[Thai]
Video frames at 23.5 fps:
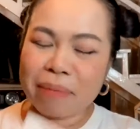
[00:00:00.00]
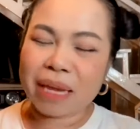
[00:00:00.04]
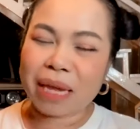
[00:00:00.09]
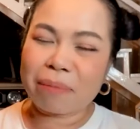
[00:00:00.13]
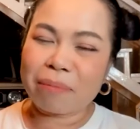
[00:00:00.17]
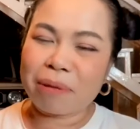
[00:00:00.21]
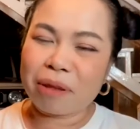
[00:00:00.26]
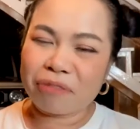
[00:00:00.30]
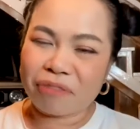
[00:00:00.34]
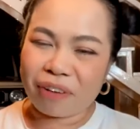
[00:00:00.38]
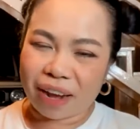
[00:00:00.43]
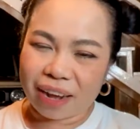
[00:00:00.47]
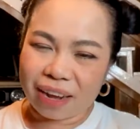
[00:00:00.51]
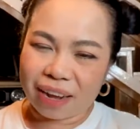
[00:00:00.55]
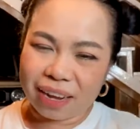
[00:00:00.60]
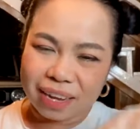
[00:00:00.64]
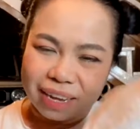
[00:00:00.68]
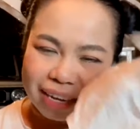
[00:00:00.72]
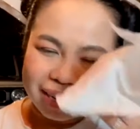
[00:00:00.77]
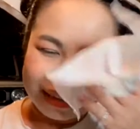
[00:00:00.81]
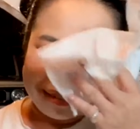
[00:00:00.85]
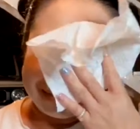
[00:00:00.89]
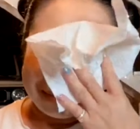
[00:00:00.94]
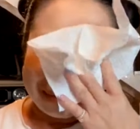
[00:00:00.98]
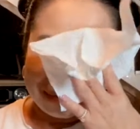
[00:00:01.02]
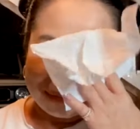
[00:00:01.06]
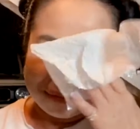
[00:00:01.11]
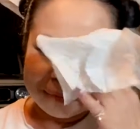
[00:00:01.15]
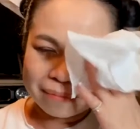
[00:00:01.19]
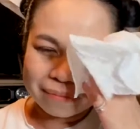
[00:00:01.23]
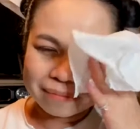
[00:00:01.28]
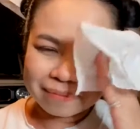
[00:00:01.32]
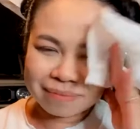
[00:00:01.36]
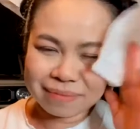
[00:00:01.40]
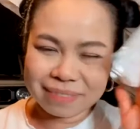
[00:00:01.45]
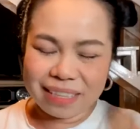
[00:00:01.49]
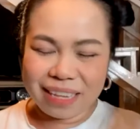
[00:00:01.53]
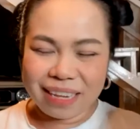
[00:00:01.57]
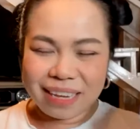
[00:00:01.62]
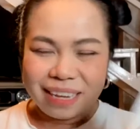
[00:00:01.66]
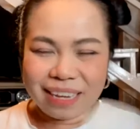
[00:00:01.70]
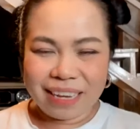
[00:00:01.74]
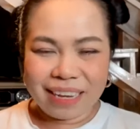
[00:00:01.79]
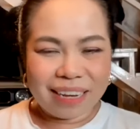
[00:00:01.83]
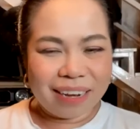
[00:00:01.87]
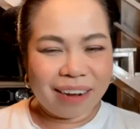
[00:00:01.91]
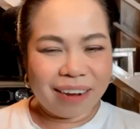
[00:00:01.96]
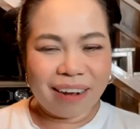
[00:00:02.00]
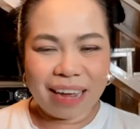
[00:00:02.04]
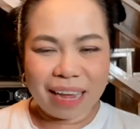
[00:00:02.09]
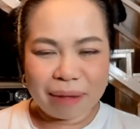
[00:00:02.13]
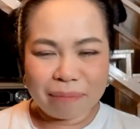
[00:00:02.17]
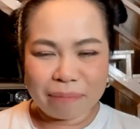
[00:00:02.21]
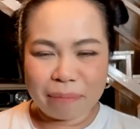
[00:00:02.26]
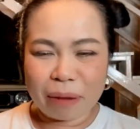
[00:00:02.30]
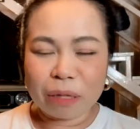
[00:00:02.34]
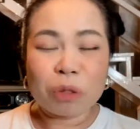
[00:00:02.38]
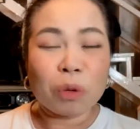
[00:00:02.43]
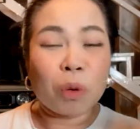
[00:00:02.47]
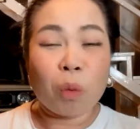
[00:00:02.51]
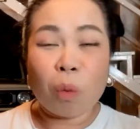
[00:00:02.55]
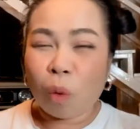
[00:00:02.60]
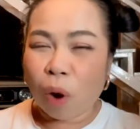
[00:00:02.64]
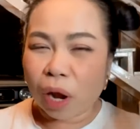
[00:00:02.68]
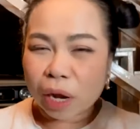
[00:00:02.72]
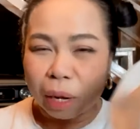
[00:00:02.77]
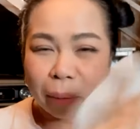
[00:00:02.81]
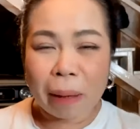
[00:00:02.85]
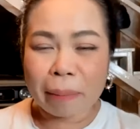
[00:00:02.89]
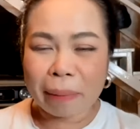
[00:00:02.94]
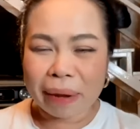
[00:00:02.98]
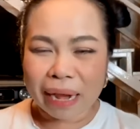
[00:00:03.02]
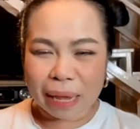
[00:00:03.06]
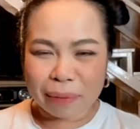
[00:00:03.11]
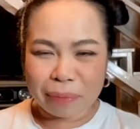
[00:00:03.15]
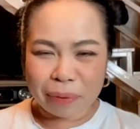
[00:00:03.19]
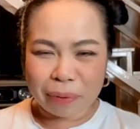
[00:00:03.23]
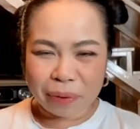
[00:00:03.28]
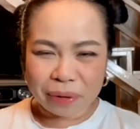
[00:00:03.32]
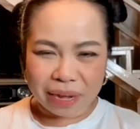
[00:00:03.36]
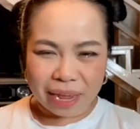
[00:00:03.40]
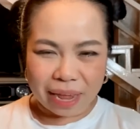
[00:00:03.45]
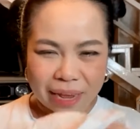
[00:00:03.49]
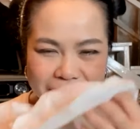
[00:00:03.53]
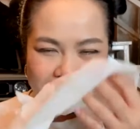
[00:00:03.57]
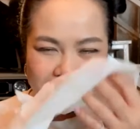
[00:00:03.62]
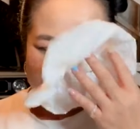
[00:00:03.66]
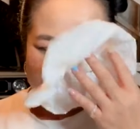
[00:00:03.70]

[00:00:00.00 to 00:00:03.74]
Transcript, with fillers: ไม่กินไม่ฝันเลย โอ้ยไม่ถูกหวยก็ไม่เป็นไรพรุ่งนี้